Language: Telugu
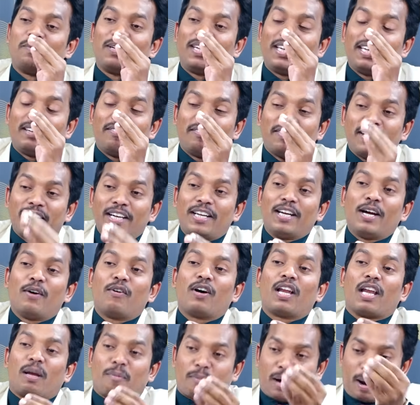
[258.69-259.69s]
మీ వీడియో
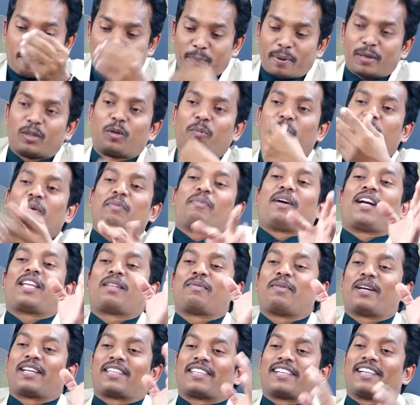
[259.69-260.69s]
వల్ల మా అబ్బాయి దుప్పటి
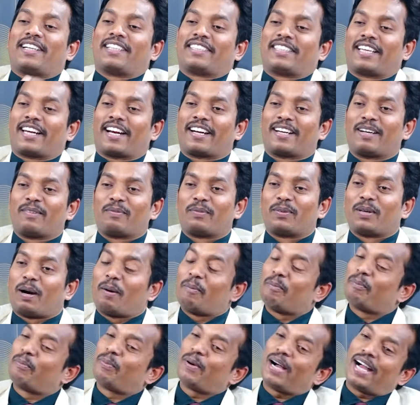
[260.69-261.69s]
మడత పెడుతున్నాడు సార్ అన్నప్పుడు
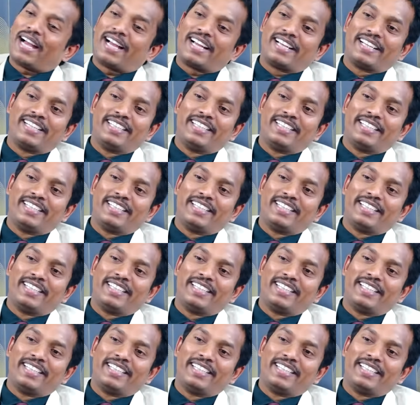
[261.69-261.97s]
అబ్బా